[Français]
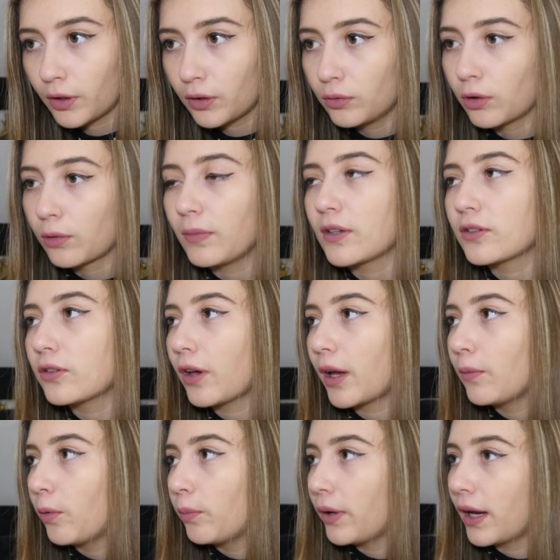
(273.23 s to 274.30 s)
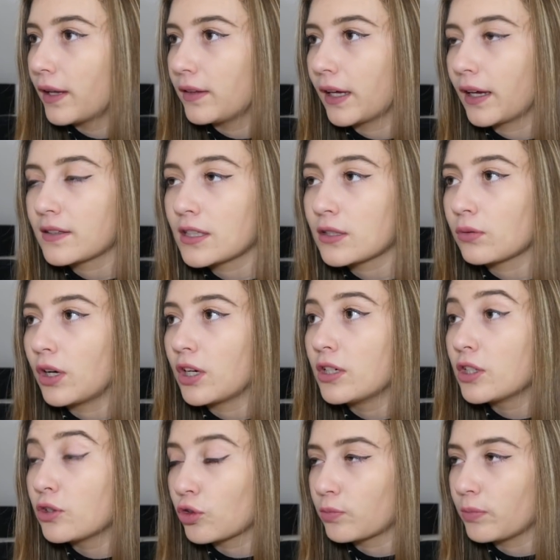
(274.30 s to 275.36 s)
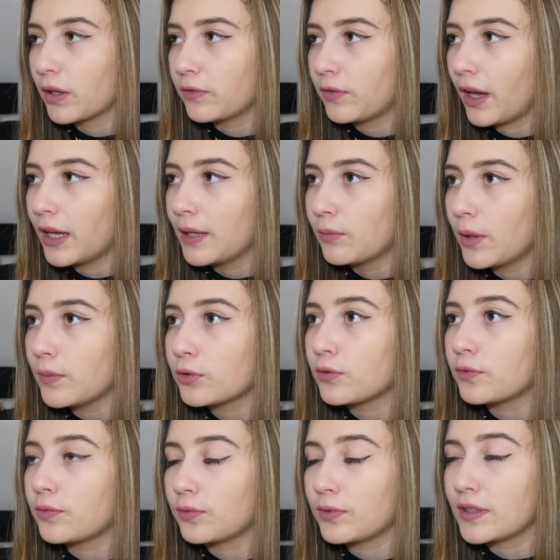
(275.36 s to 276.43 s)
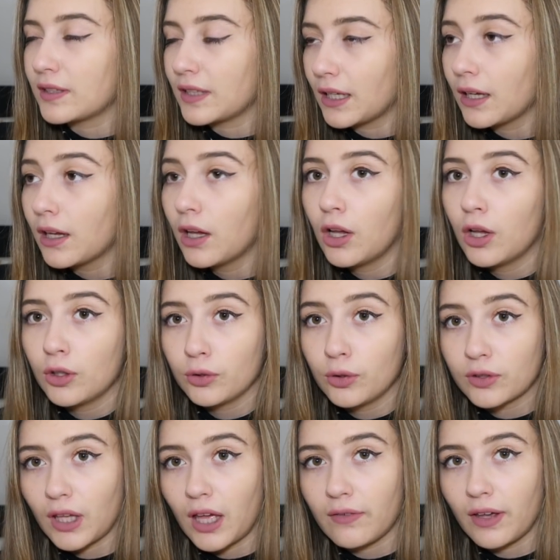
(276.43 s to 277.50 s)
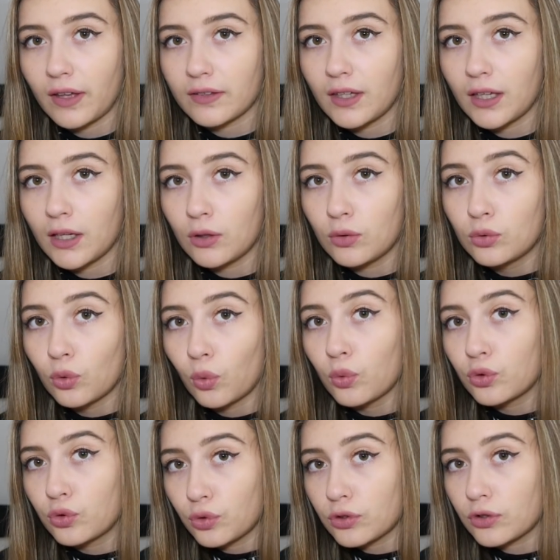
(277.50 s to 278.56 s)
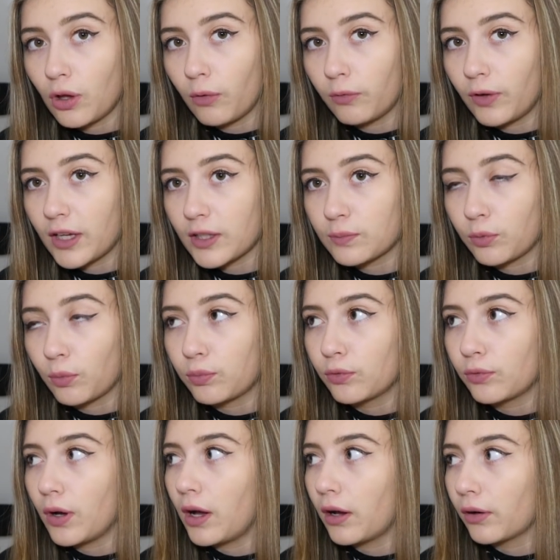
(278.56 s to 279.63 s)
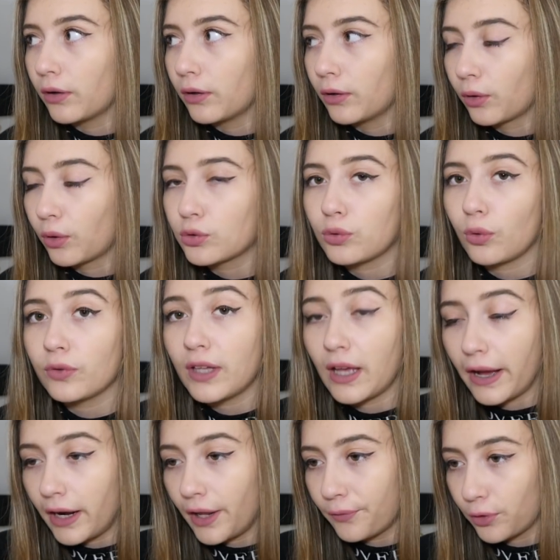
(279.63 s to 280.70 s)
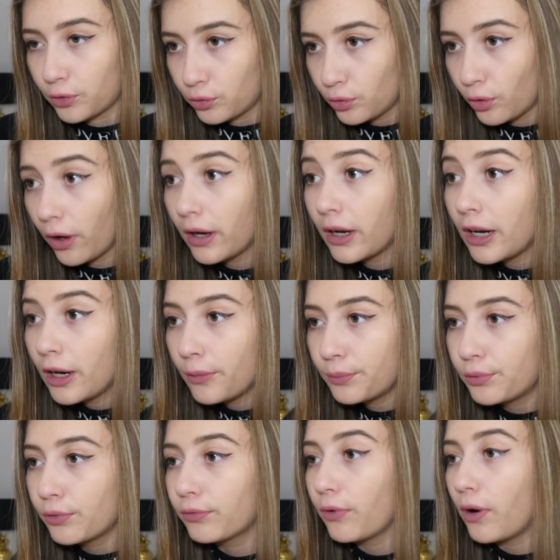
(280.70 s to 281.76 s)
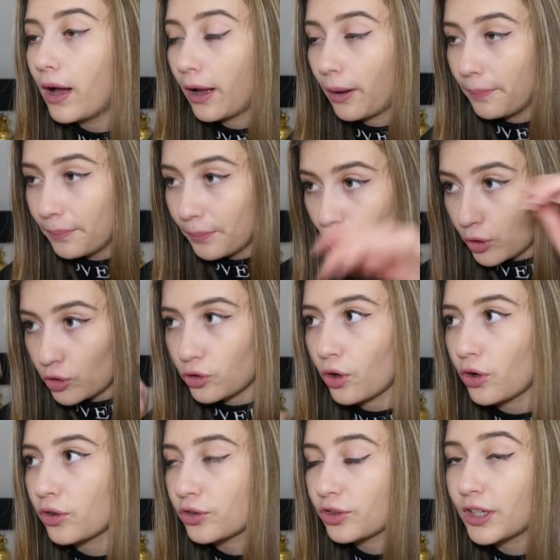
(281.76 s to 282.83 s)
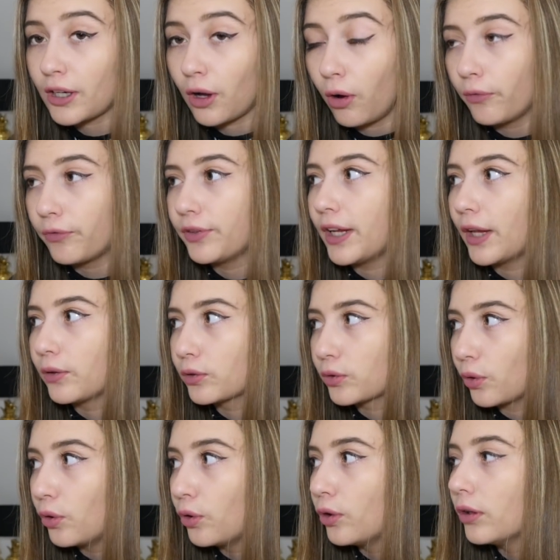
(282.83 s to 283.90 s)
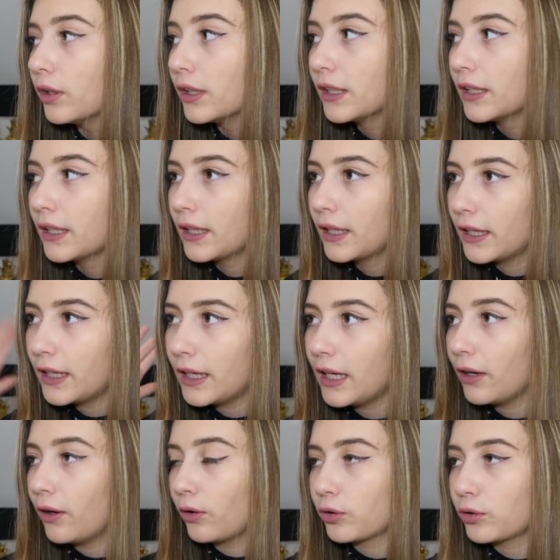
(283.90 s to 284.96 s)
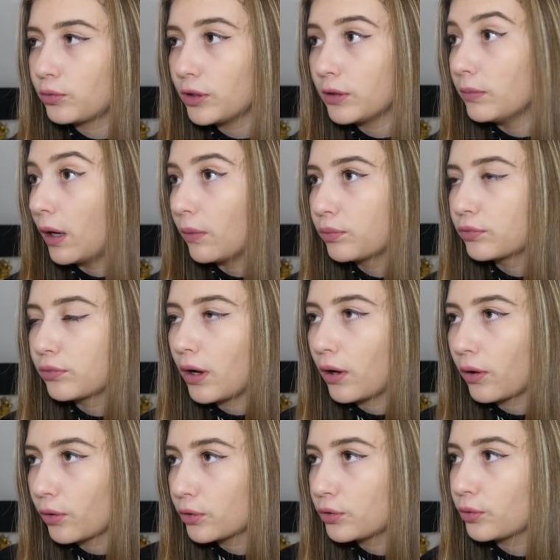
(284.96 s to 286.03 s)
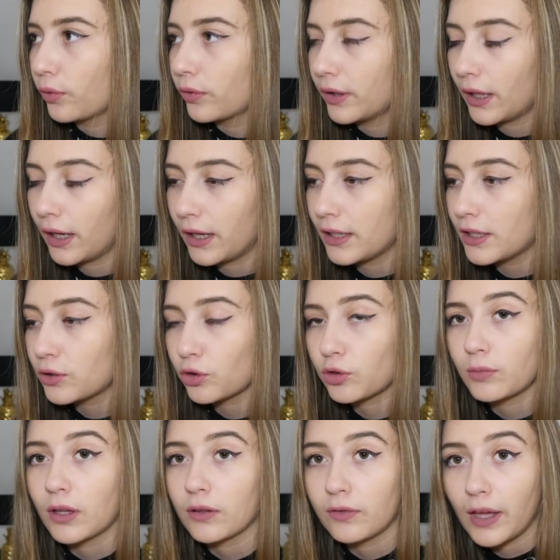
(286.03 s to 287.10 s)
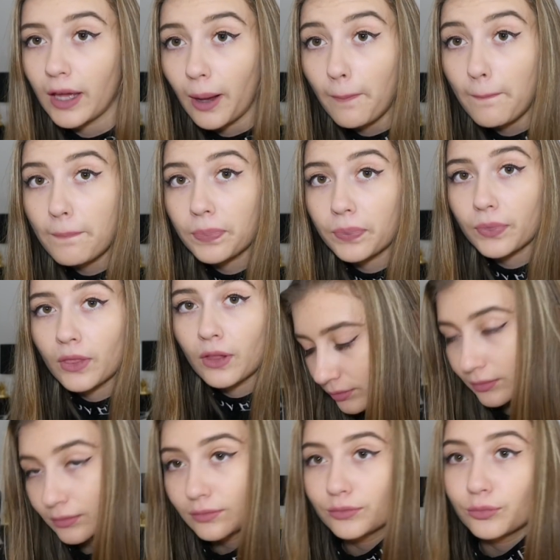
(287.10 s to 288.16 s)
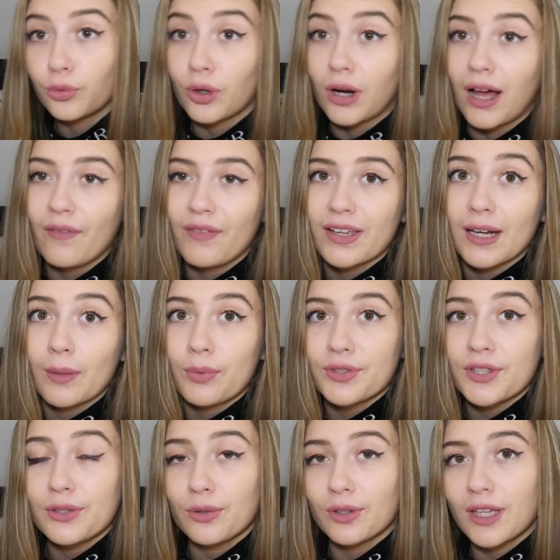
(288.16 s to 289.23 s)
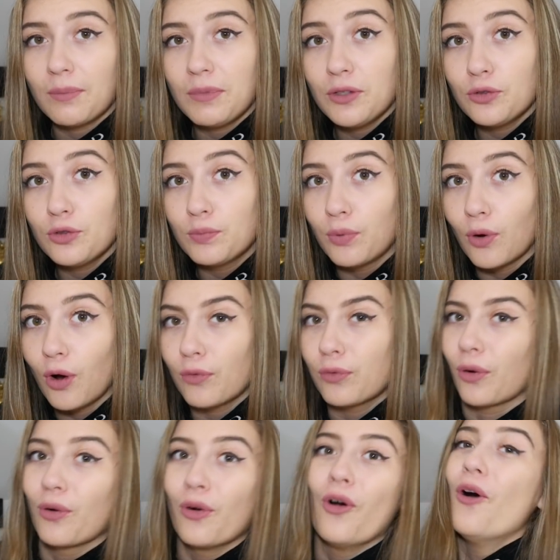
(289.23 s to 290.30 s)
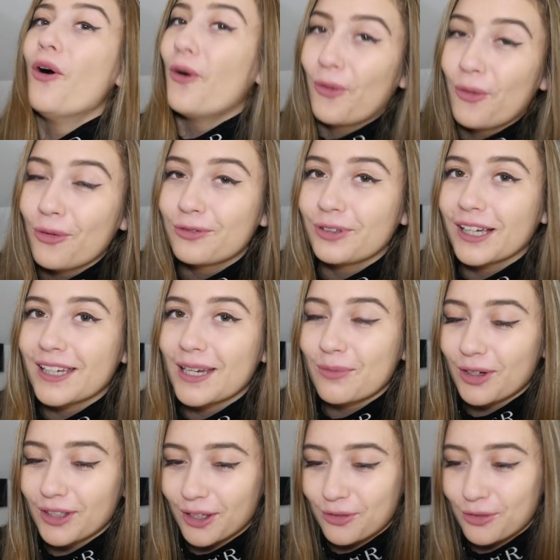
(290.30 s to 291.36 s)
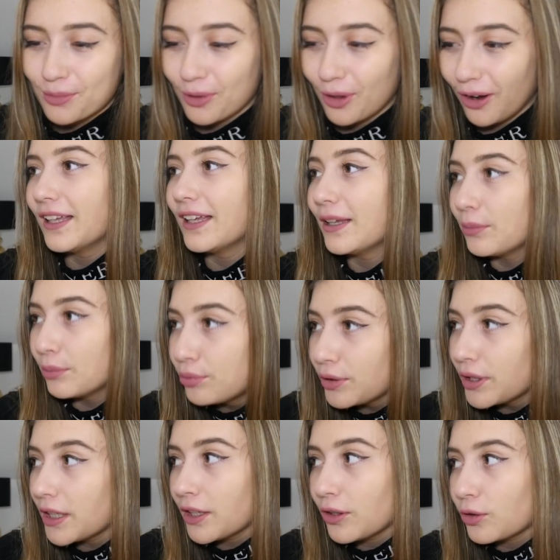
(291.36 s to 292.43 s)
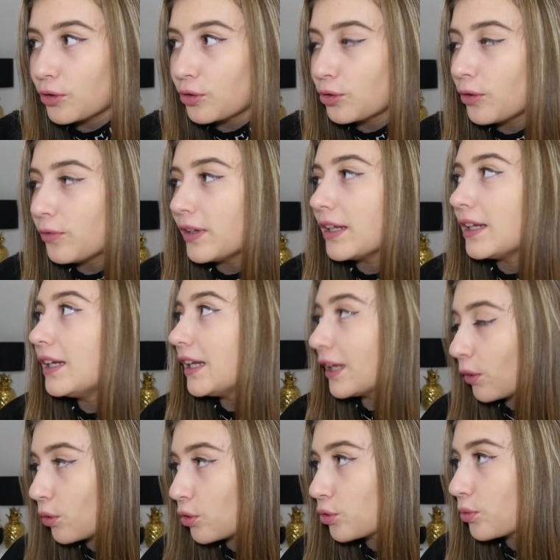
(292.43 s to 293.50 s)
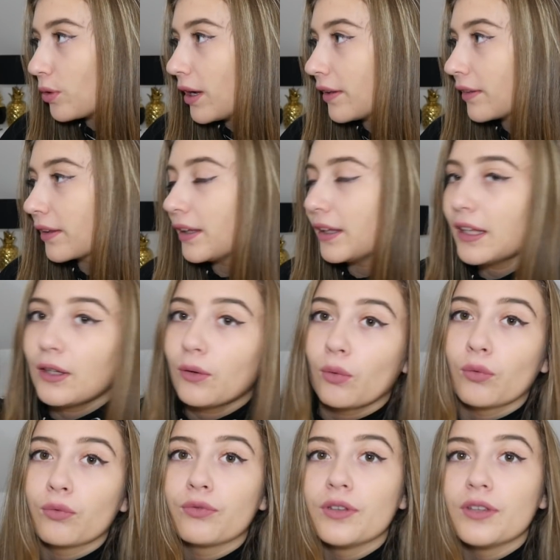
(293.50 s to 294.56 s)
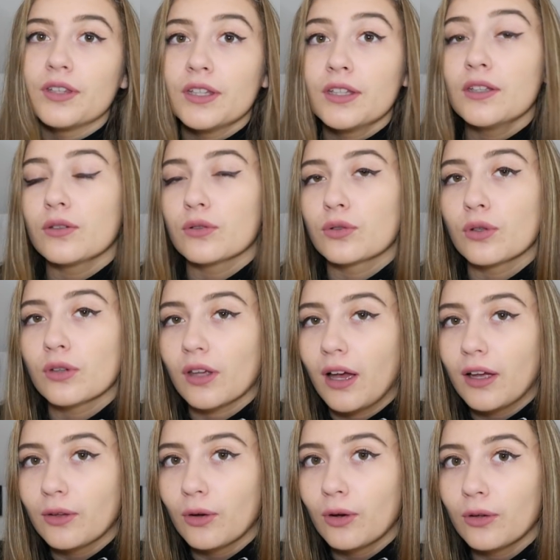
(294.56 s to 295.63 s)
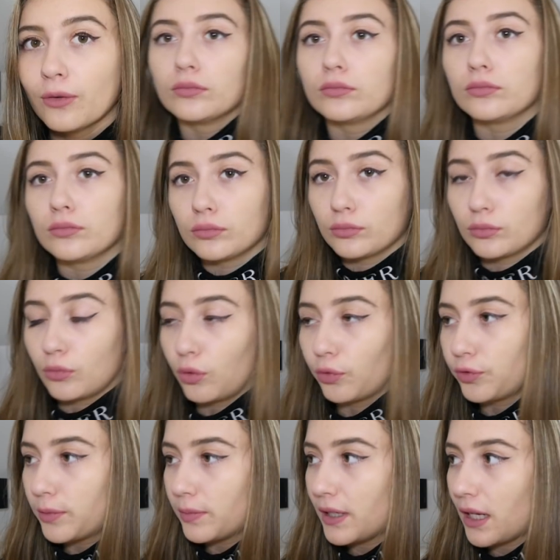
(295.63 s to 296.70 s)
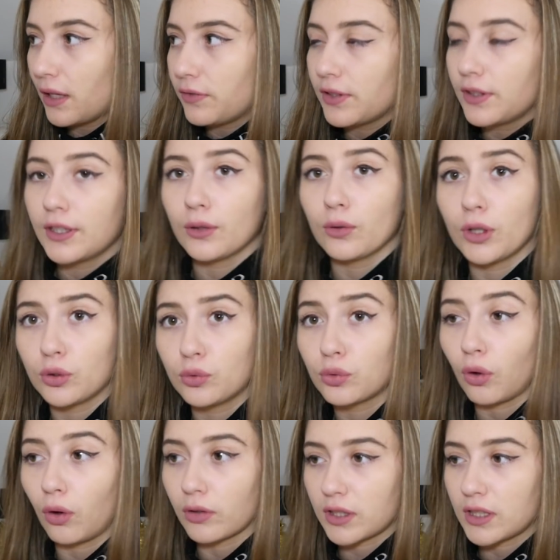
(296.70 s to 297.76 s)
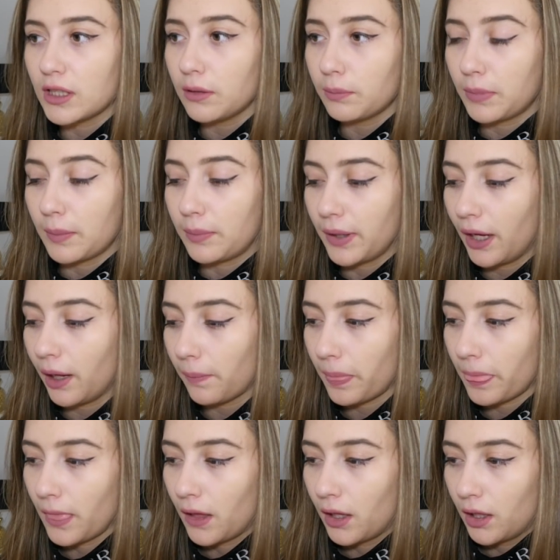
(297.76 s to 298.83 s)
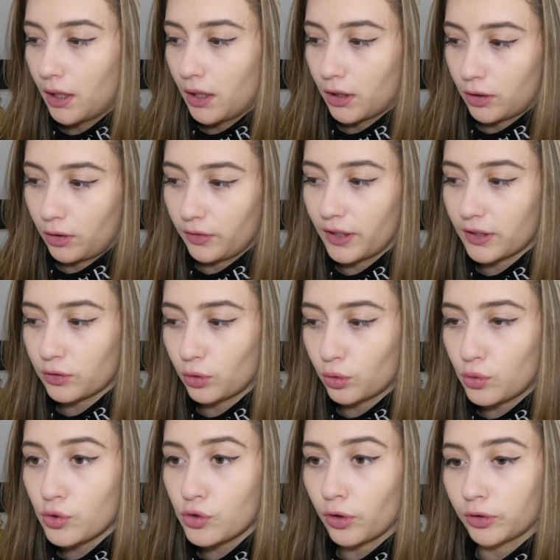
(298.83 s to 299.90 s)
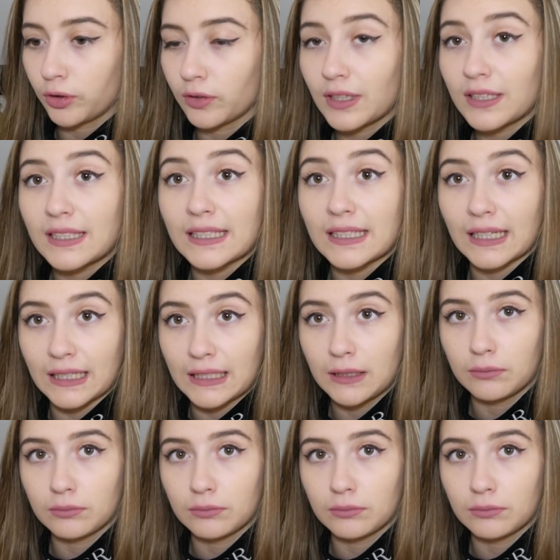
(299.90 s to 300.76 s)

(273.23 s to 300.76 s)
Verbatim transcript: Donc ma soeur et mon père étaient restés sur la ligne de chemin de fer. Et moi, il me suffisait de traverser une route juste en face pour pouvoir euh, retourner à la voiture, pouvoir me changer, enfiler un autre haut et ensuite bah, pouvoir retourner à la ligne de chemin de fer voilà, avec la petite cabine du pauvre, on fait avec les moyens du bord. Puis je vais les rejoindre et on finit ce try-on. filmait la vidéo et tout tranquille, pépère, quand d'un seul coup j'entendais des cris